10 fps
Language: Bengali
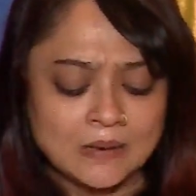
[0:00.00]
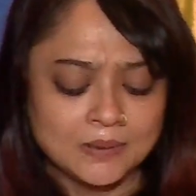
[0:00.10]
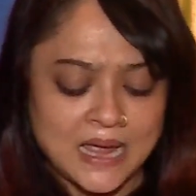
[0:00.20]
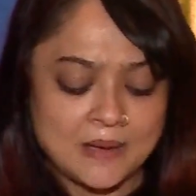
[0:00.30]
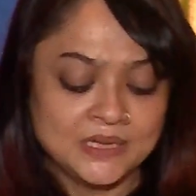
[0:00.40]

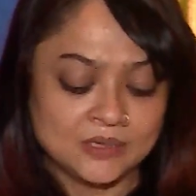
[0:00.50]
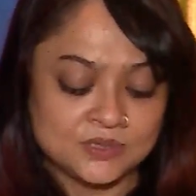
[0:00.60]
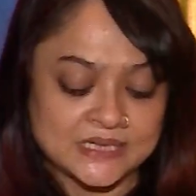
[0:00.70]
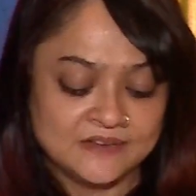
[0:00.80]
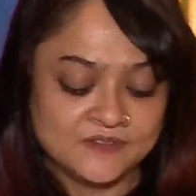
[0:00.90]
বলে আমি দেখো
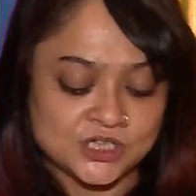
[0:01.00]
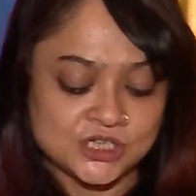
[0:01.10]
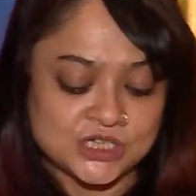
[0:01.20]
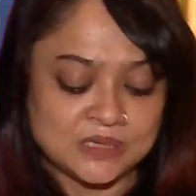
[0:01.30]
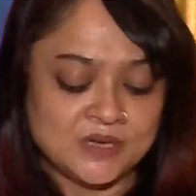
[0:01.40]

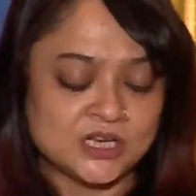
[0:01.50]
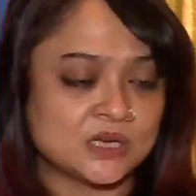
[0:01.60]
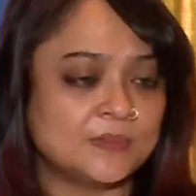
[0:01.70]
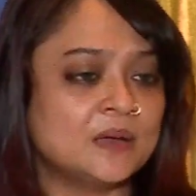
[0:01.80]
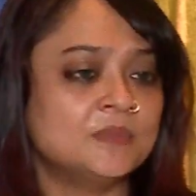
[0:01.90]
টেলিভিশন শিল্পী
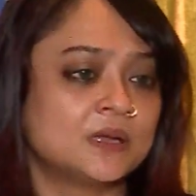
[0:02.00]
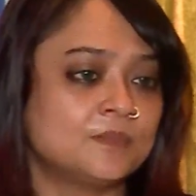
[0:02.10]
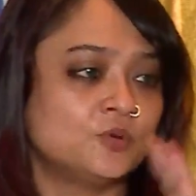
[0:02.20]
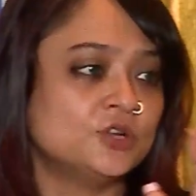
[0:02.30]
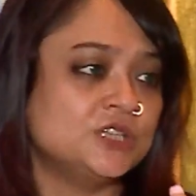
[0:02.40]
হিসেবে আমি
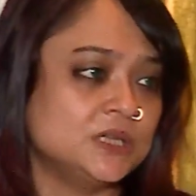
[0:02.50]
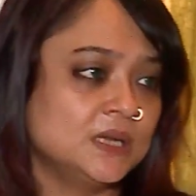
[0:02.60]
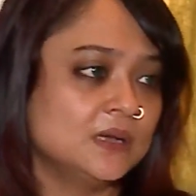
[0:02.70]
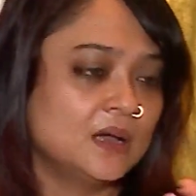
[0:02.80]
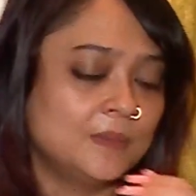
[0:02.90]

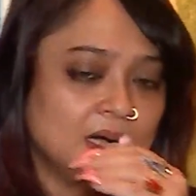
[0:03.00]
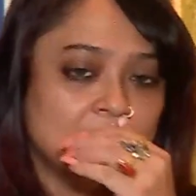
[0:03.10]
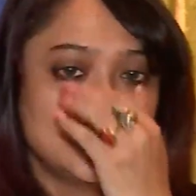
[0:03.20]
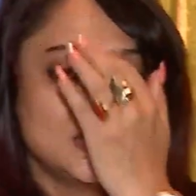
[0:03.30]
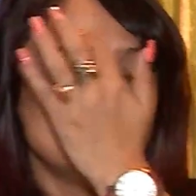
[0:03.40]
পরিচিতি আমার
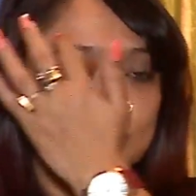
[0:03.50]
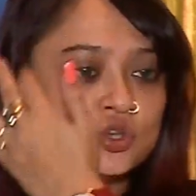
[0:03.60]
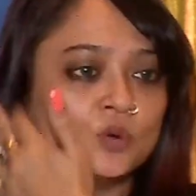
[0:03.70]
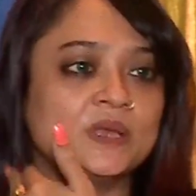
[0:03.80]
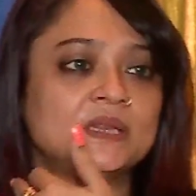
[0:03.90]

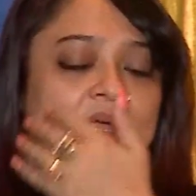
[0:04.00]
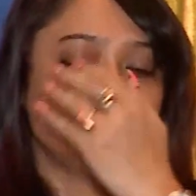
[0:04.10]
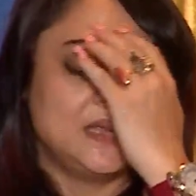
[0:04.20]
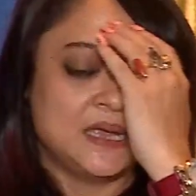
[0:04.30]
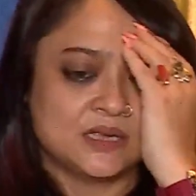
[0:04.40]
ছবিতে
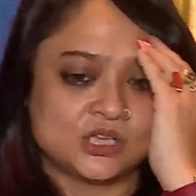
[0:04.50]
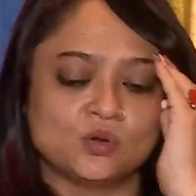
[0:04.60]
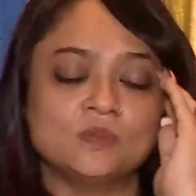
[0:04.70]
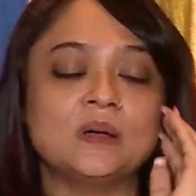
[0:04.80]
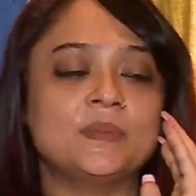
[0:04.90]
নিয়ে
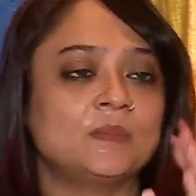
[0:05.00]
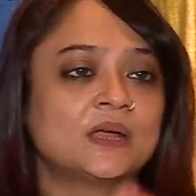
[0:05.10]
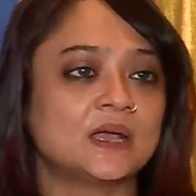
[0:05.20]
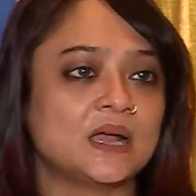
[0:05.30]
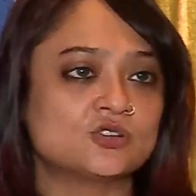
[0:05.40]
সেরকমভাবে
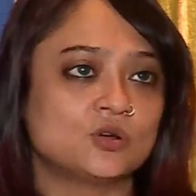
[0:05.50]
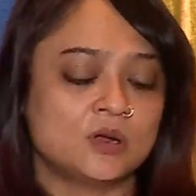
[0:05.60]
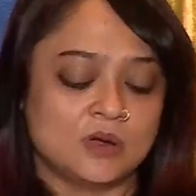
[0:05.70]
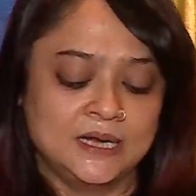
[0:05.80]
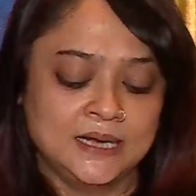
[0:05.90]
আমাকে কাজ
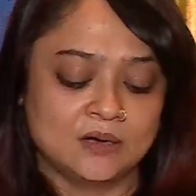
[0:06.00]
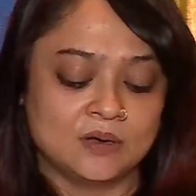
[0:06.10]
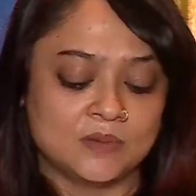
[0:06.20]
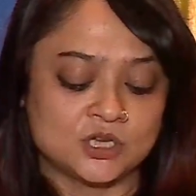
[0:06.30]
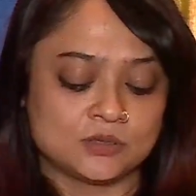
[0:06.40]
করা হয়নি
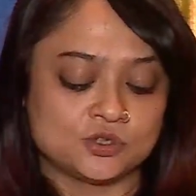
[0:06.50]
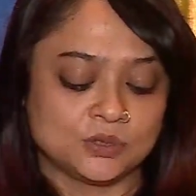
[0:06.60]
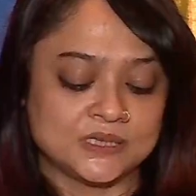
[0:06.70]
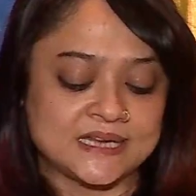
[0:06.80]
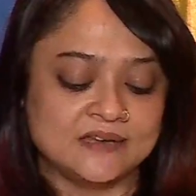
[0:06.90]
কারণ আমার
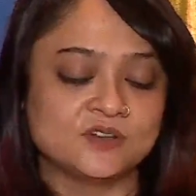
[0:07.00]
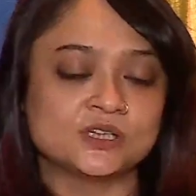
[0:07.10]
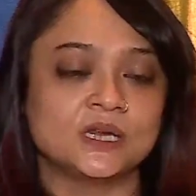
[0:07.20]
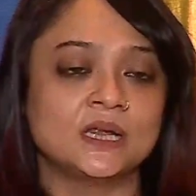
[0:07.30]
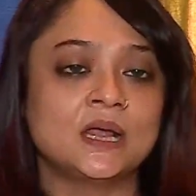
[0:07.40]
সত্যি
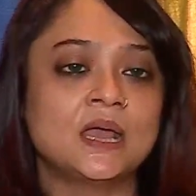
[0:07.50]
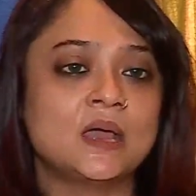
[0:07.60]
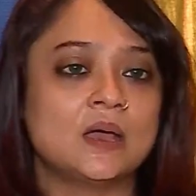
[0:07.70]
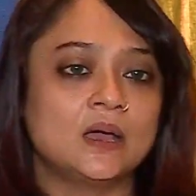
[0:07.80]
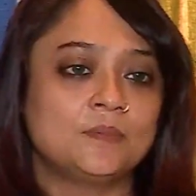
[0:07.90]
টেলিভিশনের
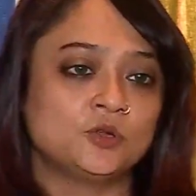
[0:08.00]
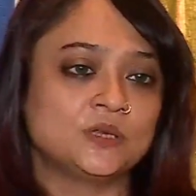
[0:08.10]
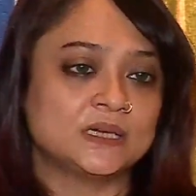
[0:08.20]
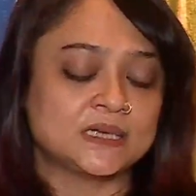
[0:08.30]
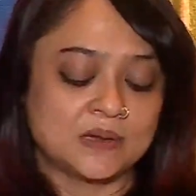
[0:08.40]

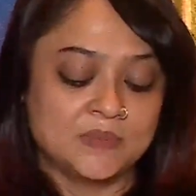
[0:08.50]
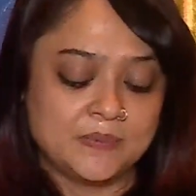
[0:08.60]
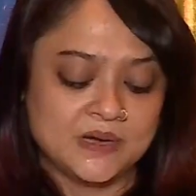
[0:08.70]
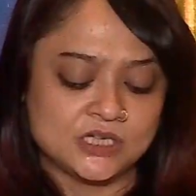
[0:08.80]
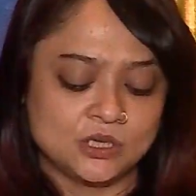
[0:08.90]
প্রতি একটা
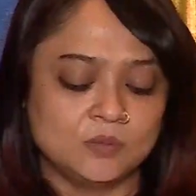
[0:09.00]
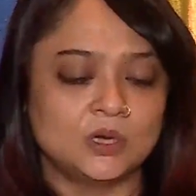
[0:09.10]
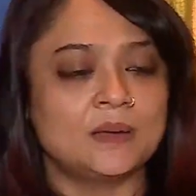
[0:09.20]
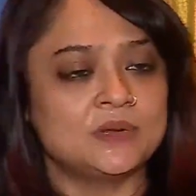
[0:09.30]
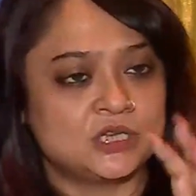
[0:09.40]
কমিটমেন্ট ছিল
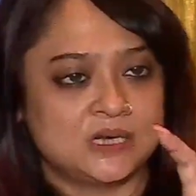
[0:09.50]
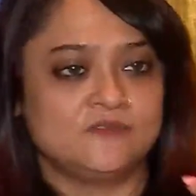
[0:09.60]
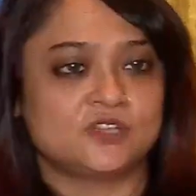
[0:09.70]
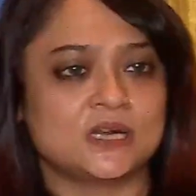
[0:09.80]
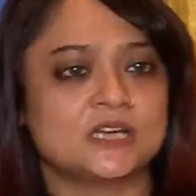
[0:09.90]
বলে আমি
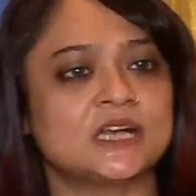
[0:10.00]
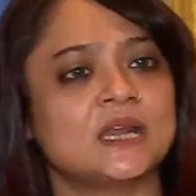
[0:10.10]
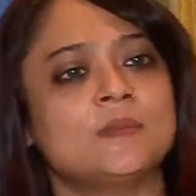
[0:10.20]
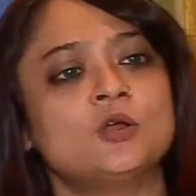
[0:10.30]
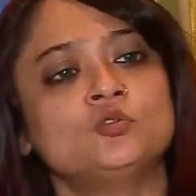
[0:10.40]
টেলিভিশনে
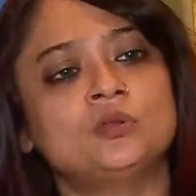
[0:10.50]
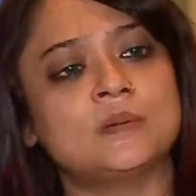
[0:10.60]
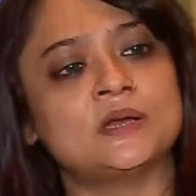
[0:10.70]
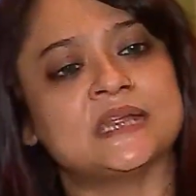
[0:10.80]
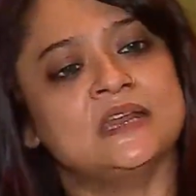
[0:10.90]
সেখানে আবার রুদ্র
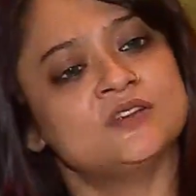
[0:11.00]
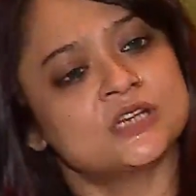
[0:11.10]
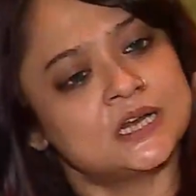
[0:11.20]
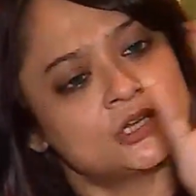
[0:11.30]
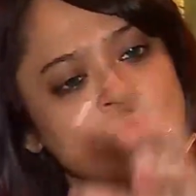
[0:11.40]
আবার
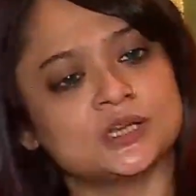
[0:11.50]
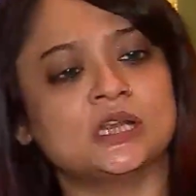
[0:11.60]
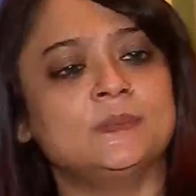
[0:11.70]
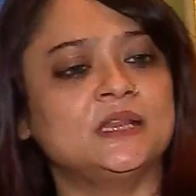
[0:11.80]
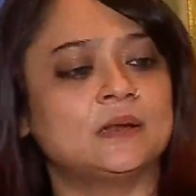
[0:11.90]
টেলিভিশন
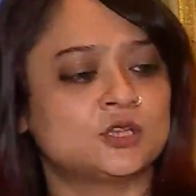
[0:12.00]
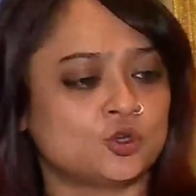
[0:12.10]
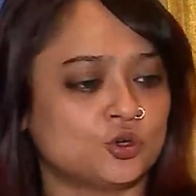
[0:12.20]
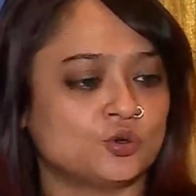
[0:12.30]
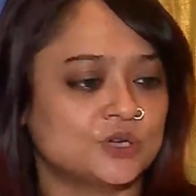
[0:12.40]
শিল্পীদের আবার
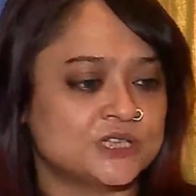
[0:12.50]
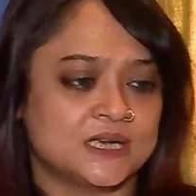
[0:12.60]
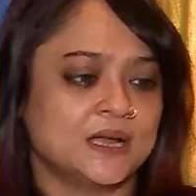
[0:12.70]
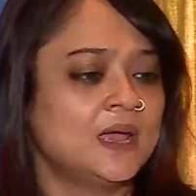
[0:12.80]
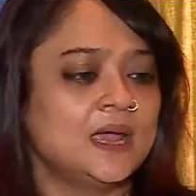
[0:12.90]
ছোট করেছে
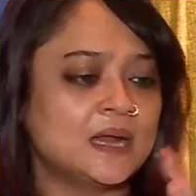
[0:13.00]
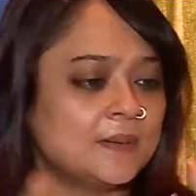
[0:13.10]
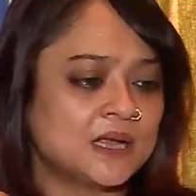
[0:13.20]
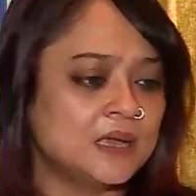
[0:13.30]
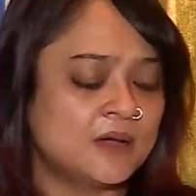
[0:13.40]
এটা
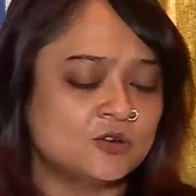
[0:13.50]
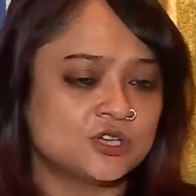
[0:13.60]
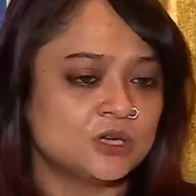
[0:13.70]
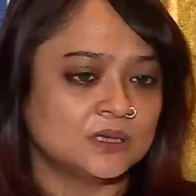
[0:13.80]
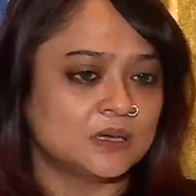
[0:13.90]
আবার কি
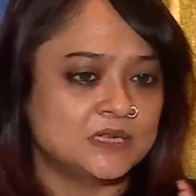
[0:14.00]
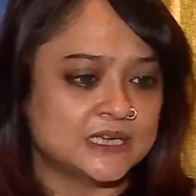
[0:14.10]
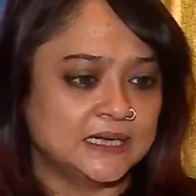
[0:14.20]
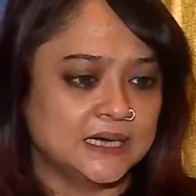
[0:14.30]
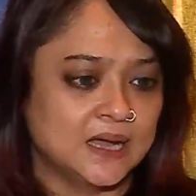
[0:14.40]
মানসিকতা আমি
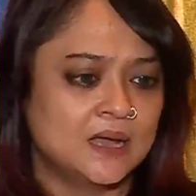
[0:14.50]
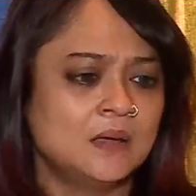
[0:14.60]
জানি না